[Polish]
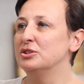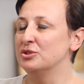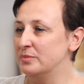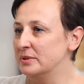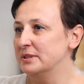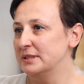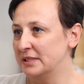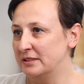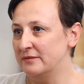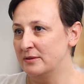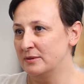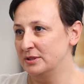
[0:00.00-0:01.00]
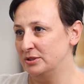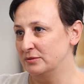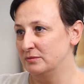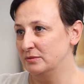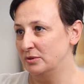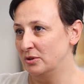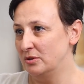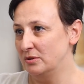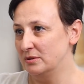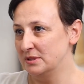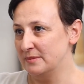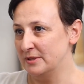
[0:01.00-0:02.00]
żeby nadawała się
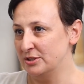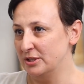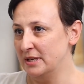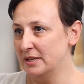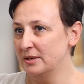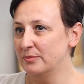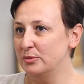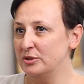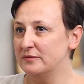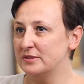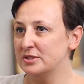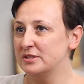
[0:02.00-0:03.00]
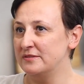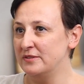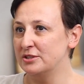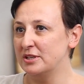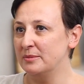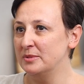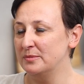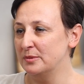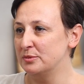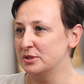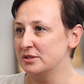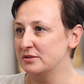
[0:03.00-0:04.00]
do smażenia, ponieważ zwiększamy
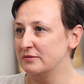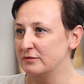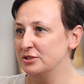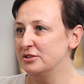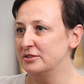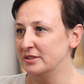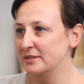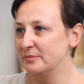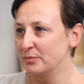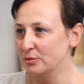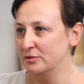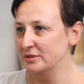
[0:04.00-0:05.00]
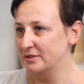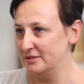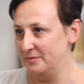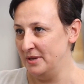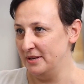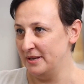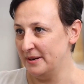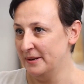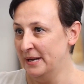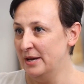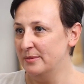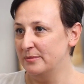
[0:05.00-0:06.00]
poprzez to właśnie ten punkt dymienia.
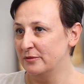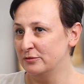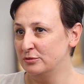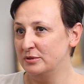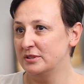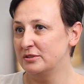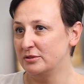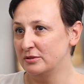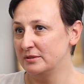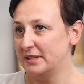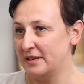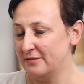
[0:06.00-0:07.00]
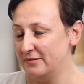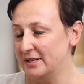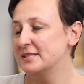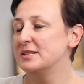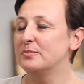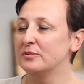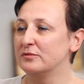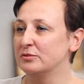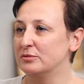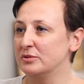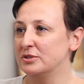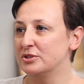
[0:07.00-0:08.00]
Powoduje to, ta rafinacja
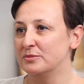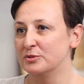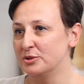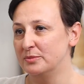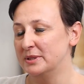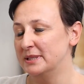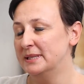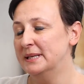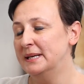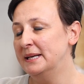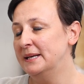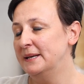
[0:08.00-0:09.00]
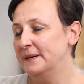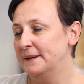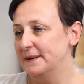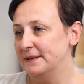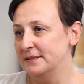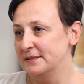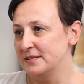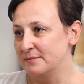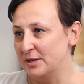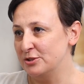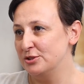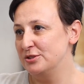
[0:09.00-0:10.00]
powoduje, że możemy e,
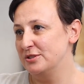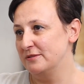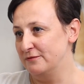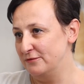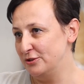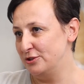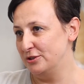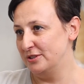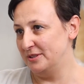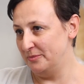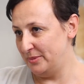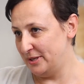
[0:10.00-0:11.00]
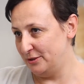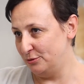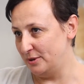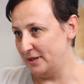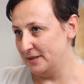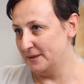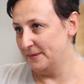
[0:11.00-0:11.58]
smażyć w wyższych temperaturach.